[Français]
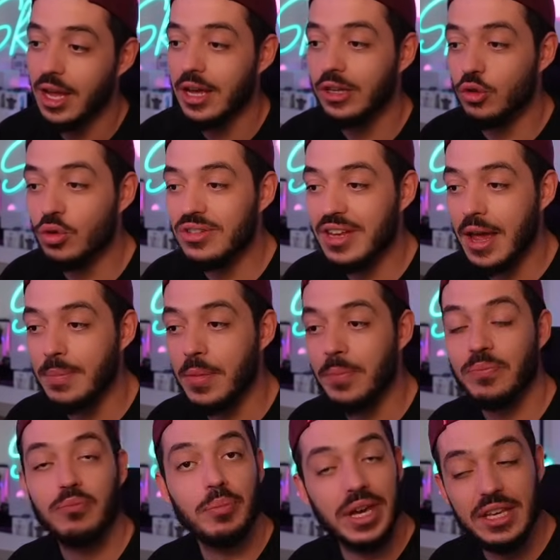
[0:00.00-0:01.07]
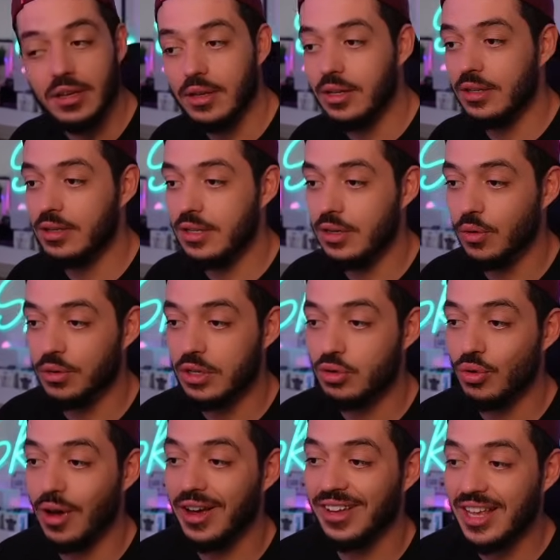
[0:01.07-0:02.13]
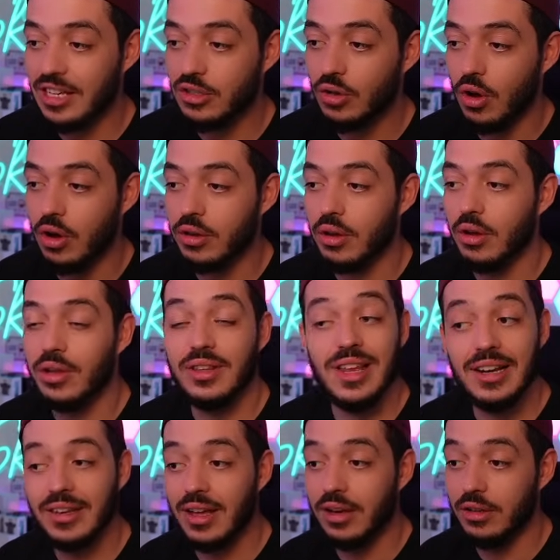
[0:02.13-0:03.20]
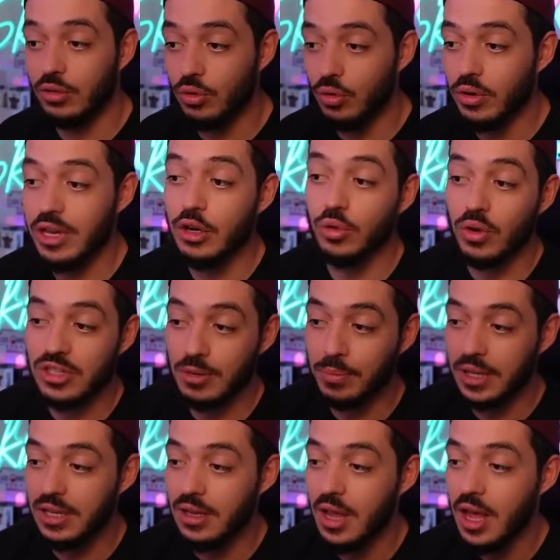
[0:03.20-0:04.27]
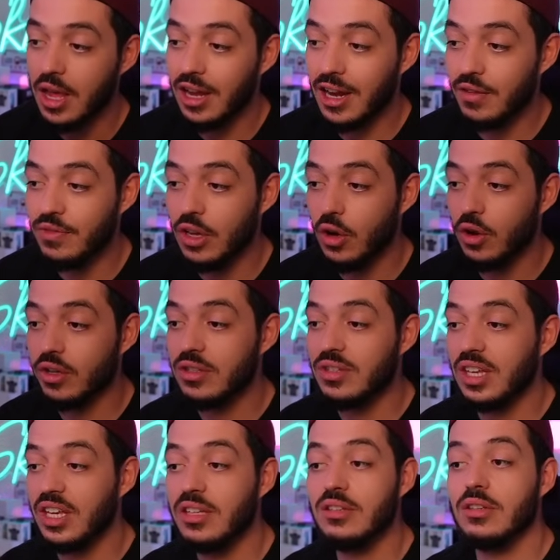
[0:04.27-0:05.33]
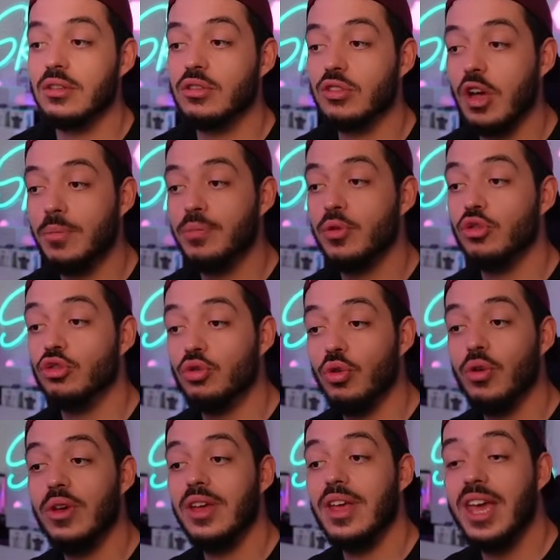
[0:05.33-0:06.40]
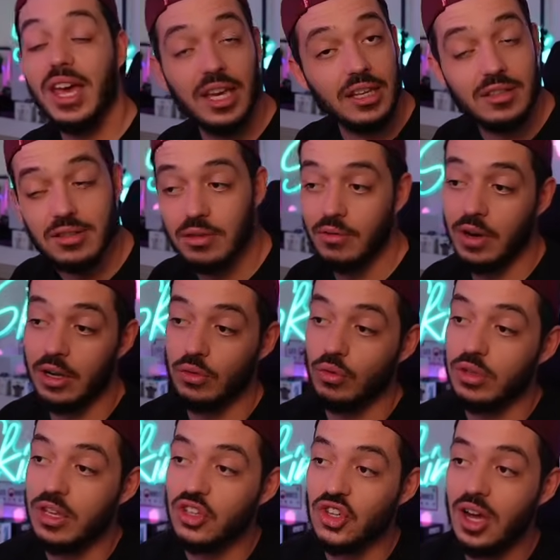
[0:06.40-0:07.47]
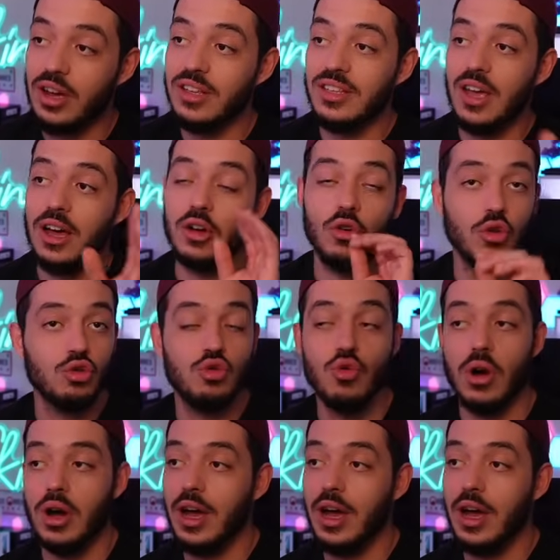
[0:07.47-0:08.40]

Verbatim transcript: Deuxième prix, ici on est sur un casque Rogue Delta 2 et le troisième prix, clavier Rogue Strix Scope 2 RX. Voilà, donc déjà, il y a un concours.